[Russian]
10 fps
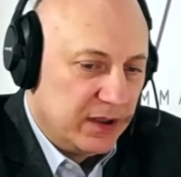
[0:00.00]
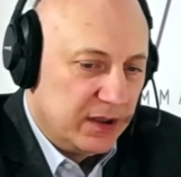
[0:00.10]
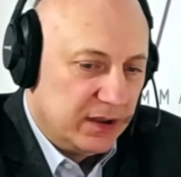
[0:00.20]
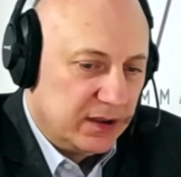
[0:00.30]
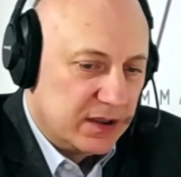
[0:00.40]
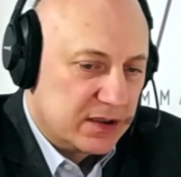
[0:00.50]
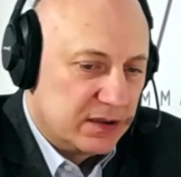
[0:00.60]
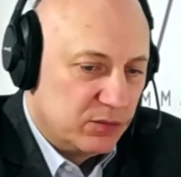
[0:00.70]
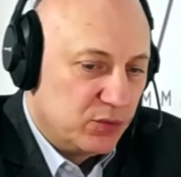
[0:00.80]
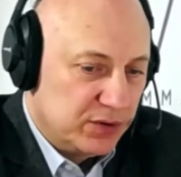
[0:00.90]
И если
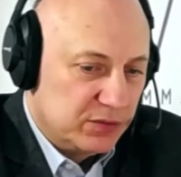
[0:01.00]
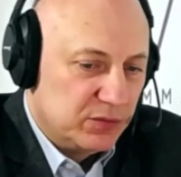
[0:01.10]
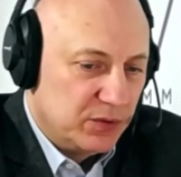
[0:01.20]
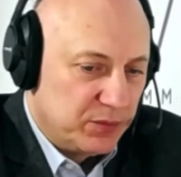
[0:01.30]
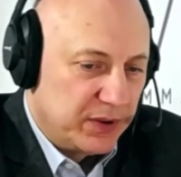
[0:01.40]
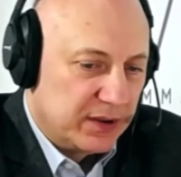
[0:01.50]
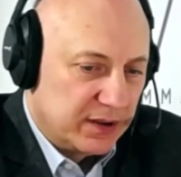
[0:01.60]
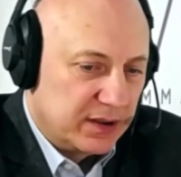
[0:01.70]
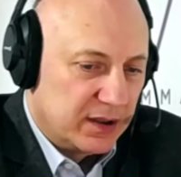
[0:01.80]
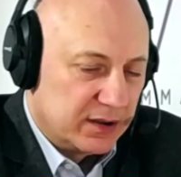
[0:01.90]
будем мы
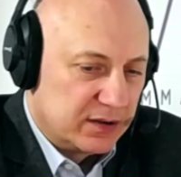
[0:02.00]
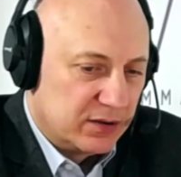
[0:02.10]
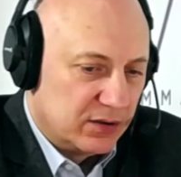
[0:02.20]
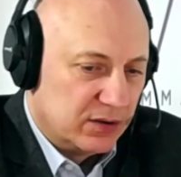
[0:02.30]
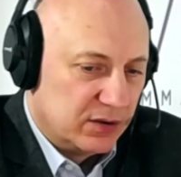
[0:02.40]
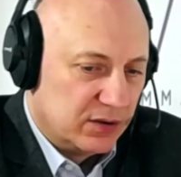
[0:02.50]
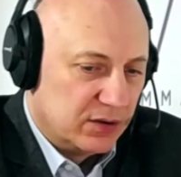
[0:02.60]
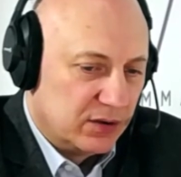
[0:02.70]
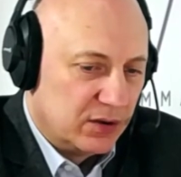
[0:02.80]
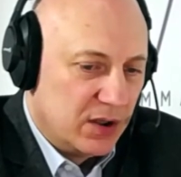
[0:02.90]
прилагать
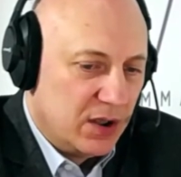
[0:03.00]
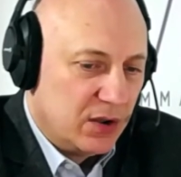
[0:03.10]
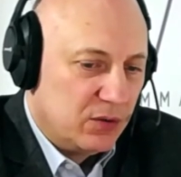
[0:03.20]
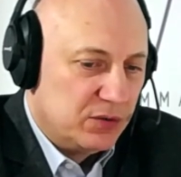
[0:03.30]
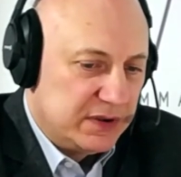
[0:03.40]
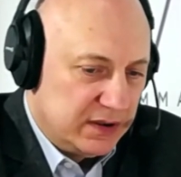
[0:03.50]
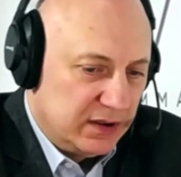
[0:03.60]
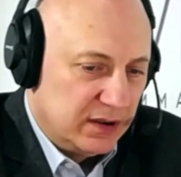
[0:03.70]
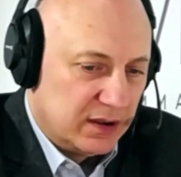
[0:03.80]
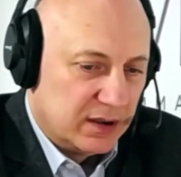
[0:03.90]
э,
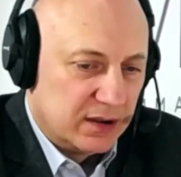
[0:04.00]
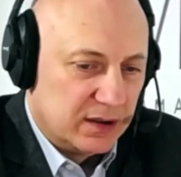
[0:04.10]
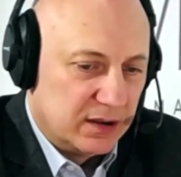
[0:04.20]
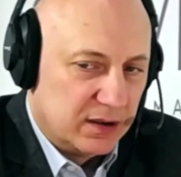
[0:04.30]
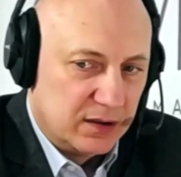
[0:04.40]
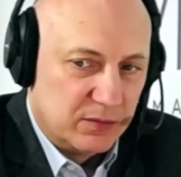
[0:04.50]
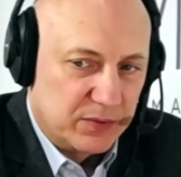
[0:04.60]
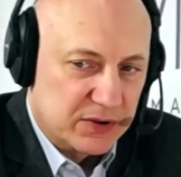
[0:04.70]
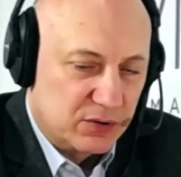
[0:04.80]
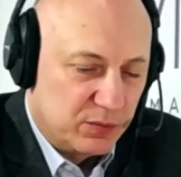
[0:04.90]
усилия э,
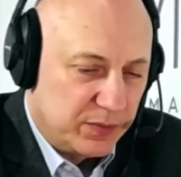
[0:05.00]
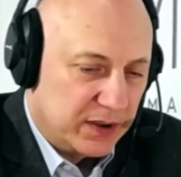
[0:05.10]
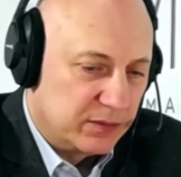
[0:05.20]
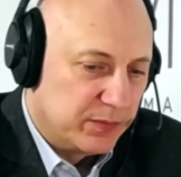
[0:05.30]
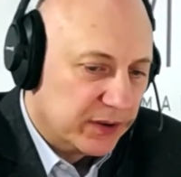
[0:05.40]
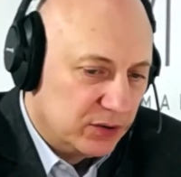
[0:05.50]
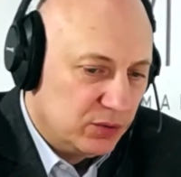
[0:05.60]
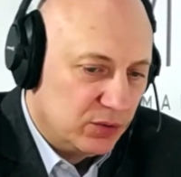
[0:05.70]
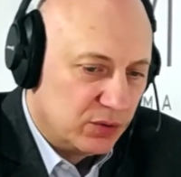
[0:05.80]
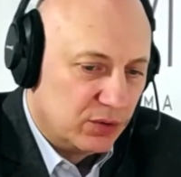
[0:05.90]
поступать по
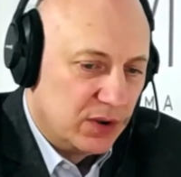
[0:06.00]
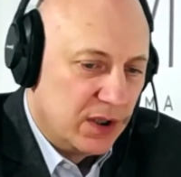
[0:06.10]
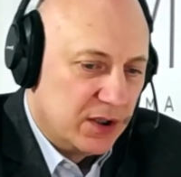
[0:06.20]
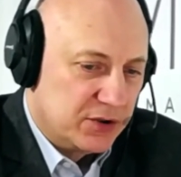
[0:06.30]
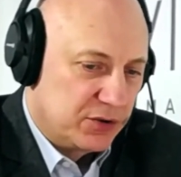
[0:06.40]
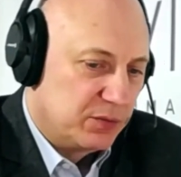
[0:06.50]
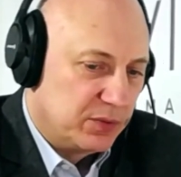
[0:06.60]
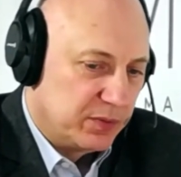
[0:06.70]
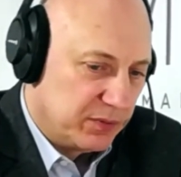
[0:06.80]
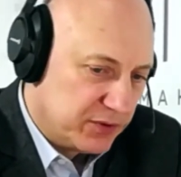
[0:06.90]
духу, чтобы
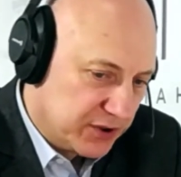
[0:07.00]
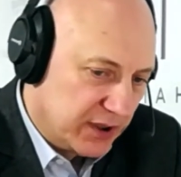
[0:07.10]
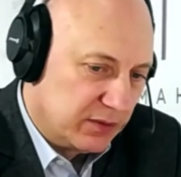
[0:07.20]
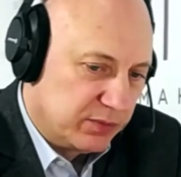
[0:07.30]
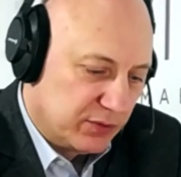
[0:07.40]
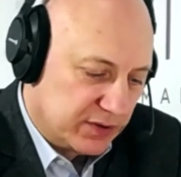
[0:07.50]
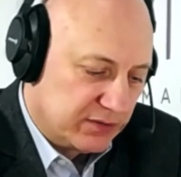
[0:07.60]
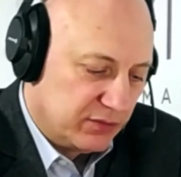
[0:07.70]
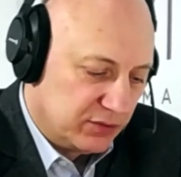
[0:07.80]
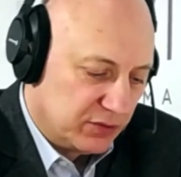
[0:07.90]
побеждать плоть
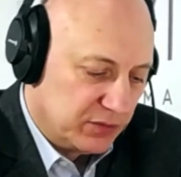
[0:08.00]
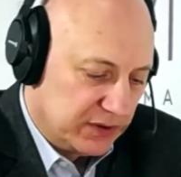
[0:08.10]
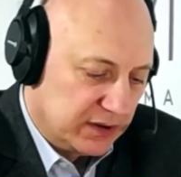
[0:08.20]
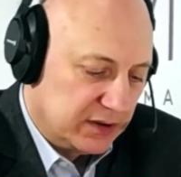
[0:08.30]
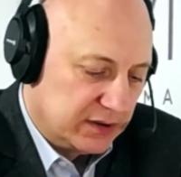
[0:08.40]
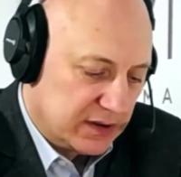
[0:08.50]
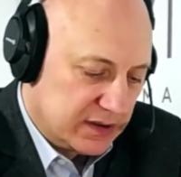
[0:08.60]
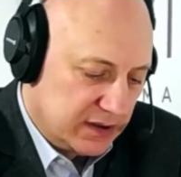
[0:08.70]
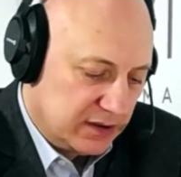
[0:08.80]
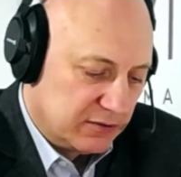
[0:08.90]
свою, то мы тогда
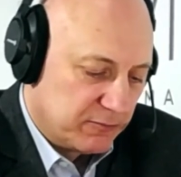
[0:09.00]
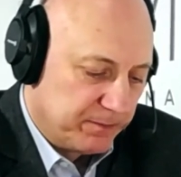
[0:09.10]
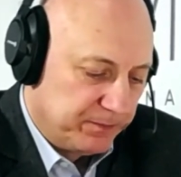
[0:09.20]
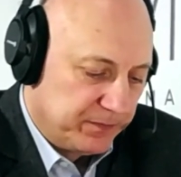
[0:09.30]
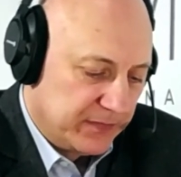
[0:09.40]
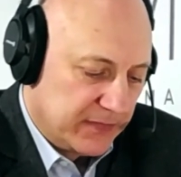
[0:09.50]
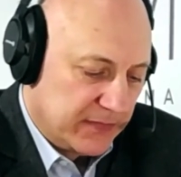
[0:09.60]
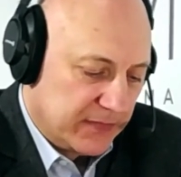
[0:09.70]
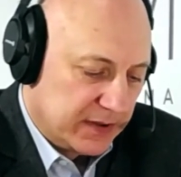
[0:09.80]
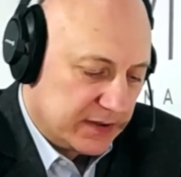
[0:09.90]
достигнем
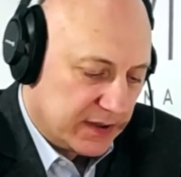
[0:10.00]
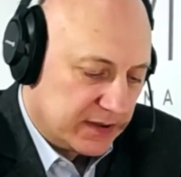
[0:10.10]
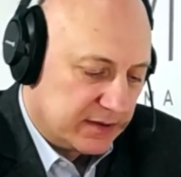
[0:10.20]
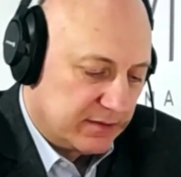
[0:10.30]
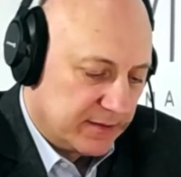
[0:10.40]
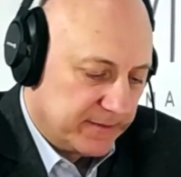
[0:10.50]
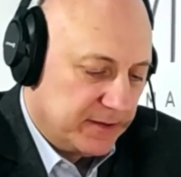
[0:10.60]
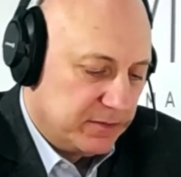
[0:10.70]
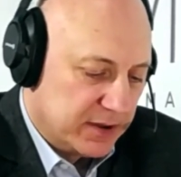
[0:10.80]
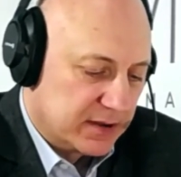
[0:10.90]
Царства
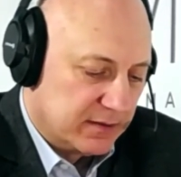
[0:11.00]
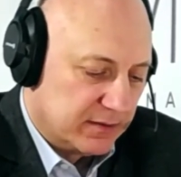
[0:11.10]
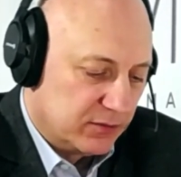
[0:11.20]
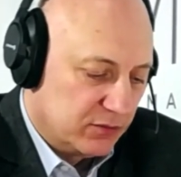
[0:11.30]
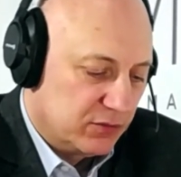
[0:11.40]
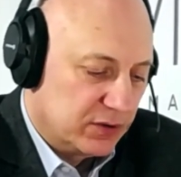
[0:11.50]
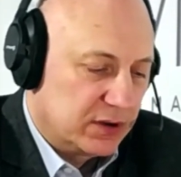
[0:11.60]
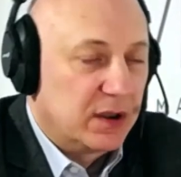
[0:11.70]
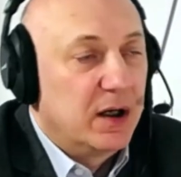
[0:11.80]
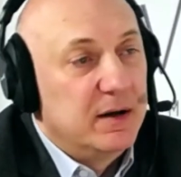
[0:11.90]
Небесного. Ну, вот
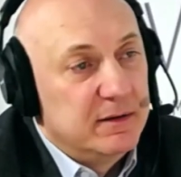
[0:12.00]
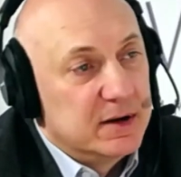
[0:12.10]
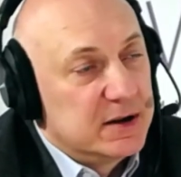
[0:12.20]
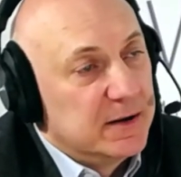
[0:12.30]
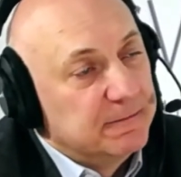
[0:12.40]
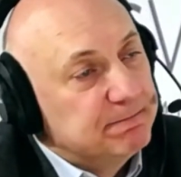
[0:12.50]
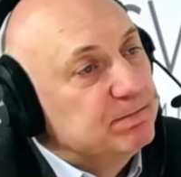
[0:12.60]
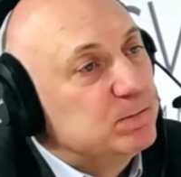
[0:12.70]
такая версия.